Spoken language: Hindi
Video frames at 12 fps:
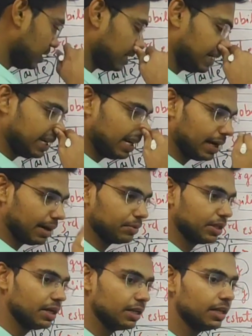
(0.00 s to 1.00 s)
रहे अब
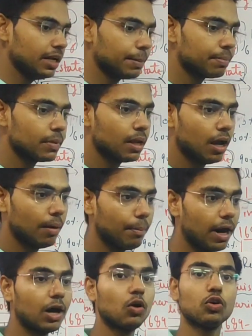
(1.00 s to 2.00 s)
धीरे धीरे
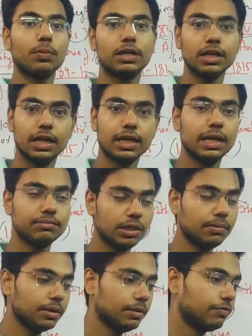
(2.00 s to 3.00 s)
मांग और बढ़ने लग गई अब
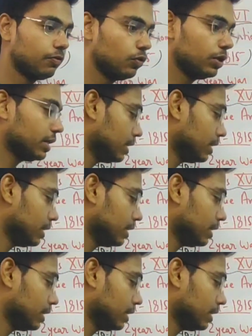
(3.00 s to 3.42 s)
जब फूड की